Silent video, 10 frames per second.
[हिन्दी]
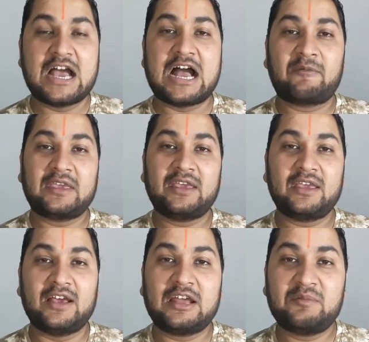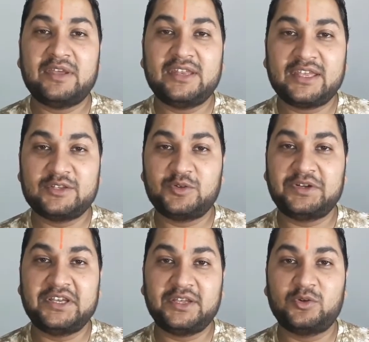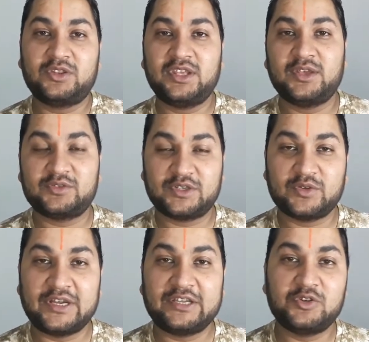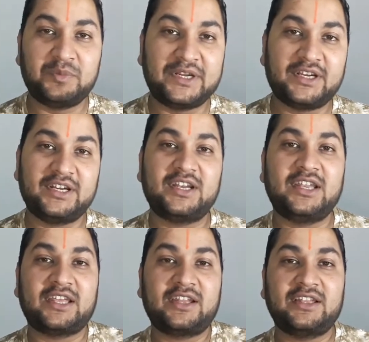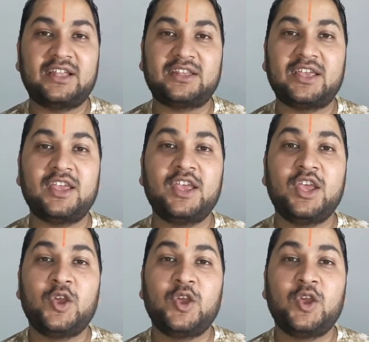आपके हर महीने की जो रीडिंग होती है उसकी जो एंट्री जो मीटर रीडर लेकर के जाता है